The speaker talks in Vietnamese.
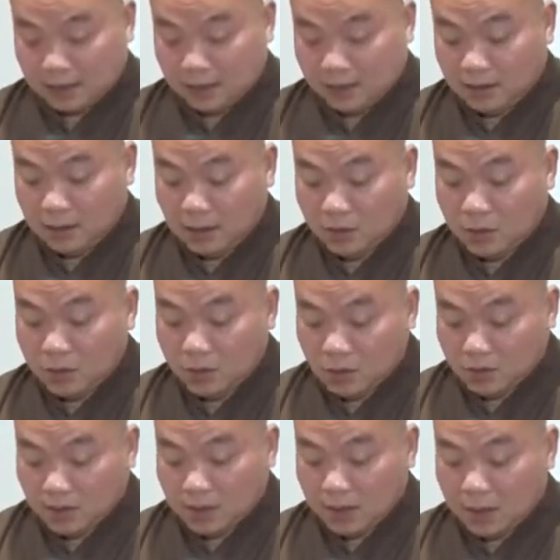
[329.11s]
Tự thể của
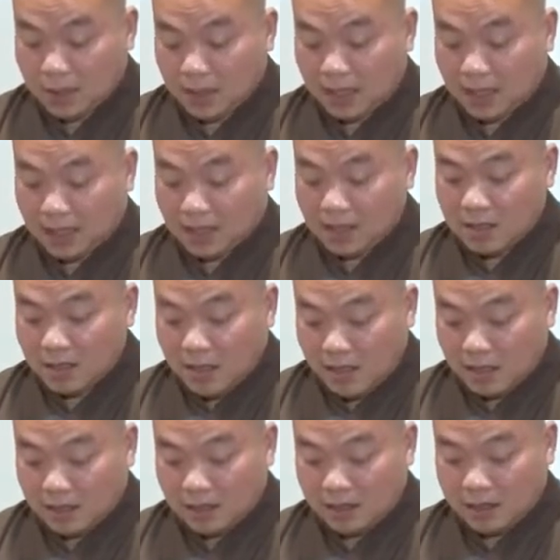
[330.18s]
xúc ấy, là có
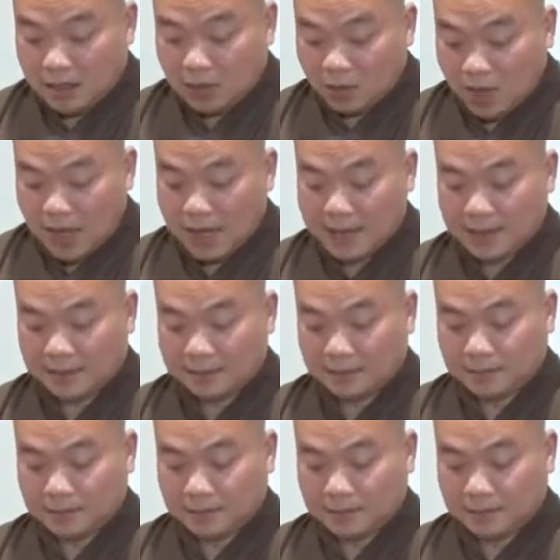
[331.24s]
nhân và quả.